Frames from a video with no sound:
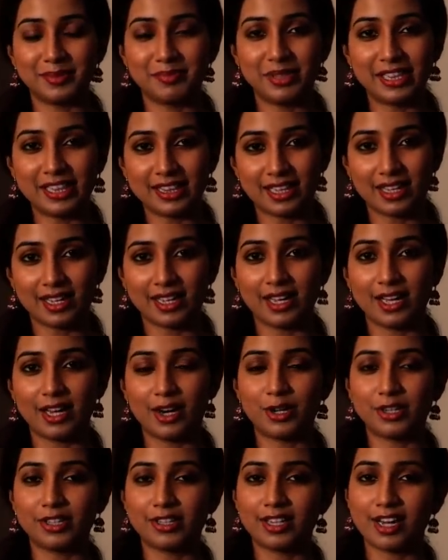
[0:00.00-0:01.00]
मिलते हैं
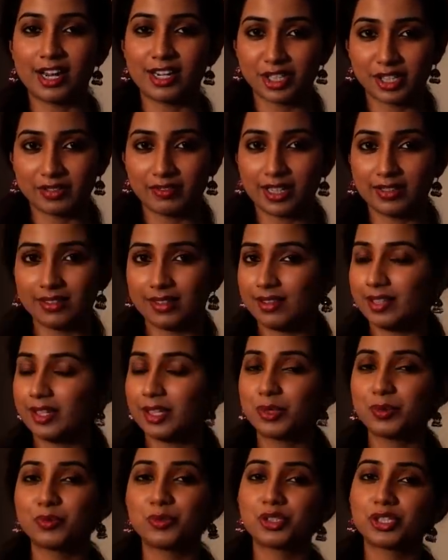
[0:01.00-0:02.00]
और इतना आशीर्वाद देते
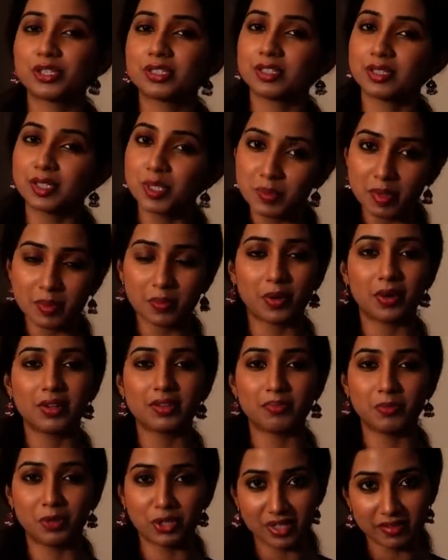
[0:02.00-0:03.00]
हैं तो मुझे सच में
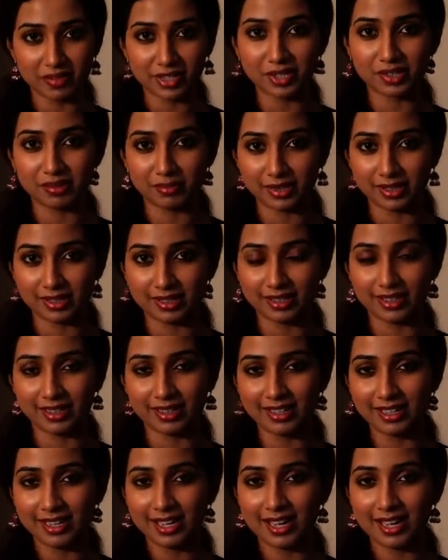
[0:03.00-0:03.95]
बहुत मोटिवेशन मिलती है